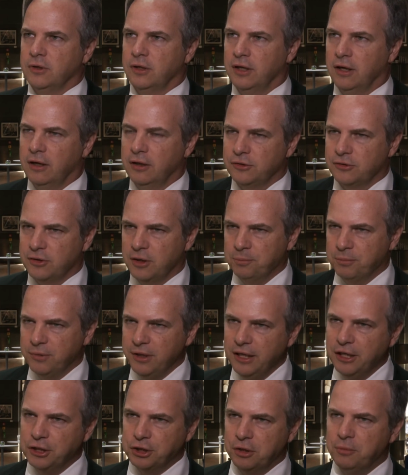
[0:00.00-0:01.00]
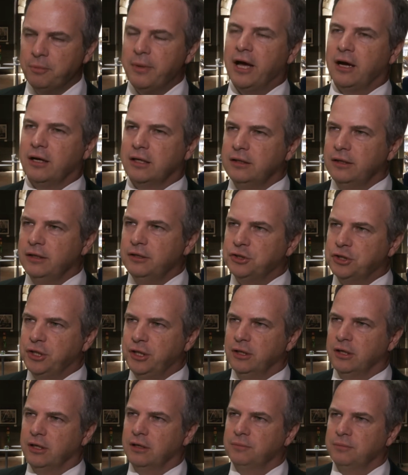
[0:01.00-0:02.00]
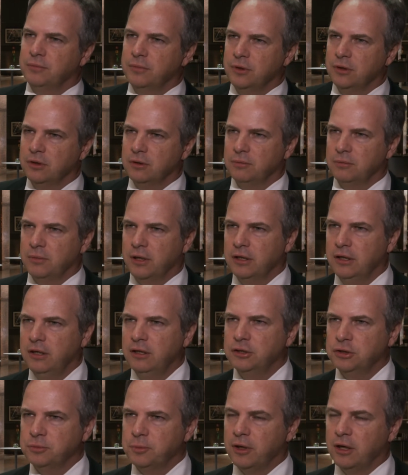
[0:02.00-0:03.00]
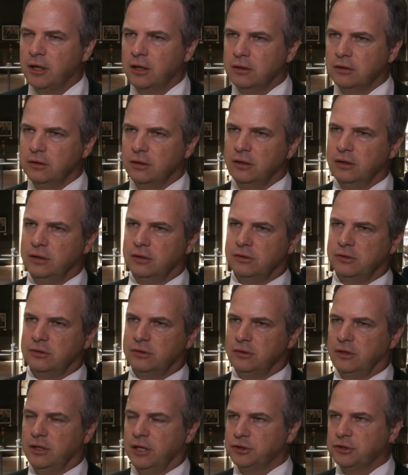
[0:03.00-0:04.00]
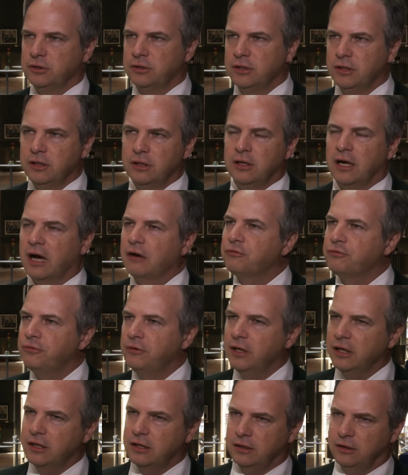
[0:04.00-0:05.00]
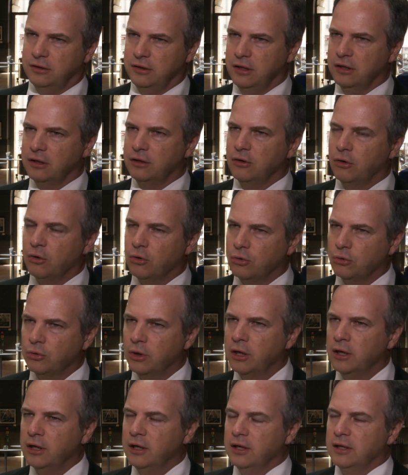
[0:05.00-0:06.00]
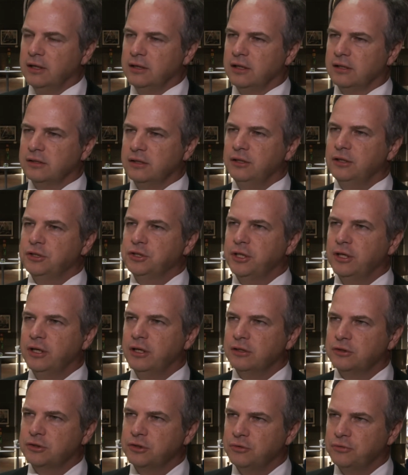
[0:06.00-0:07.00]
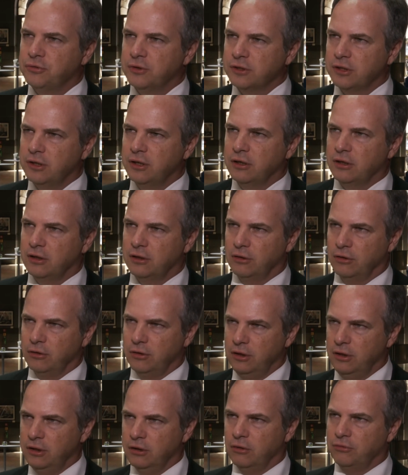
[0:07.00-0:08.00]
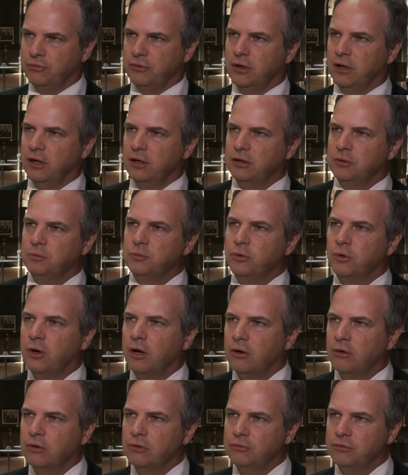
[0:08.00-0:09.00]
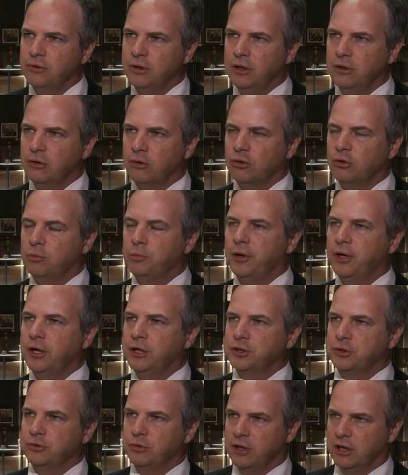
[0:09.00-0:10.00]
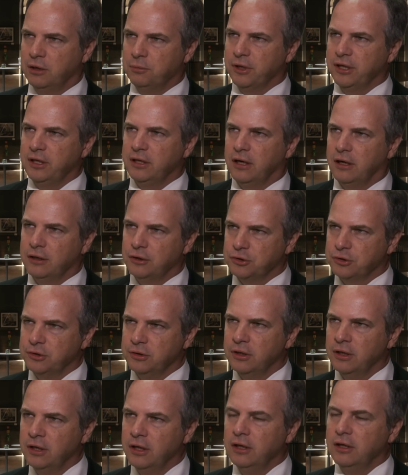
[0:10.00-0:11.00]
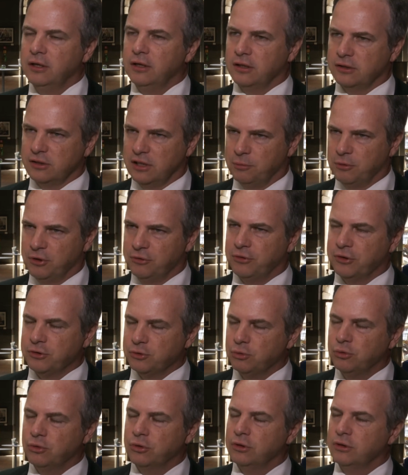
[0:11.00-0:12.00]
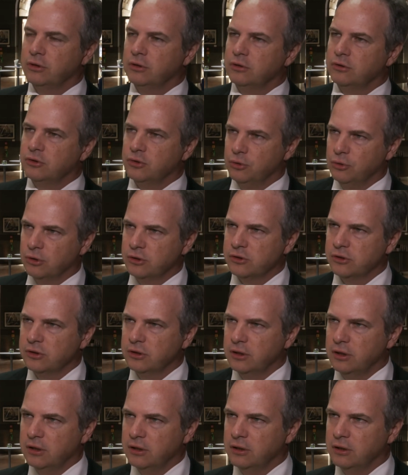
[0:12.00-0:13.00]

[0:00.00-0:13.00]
Ja, es gibt Nischenmärkte in China. Ähm, ein Nischenmarkt ist Casualty, Haftpflicht, D&O. Da sind die chinesischen Versicherer noch nicht auf gleichem Know-how wie die europäischen oder amerikanischen. Das kann man versuchen zu nutzen,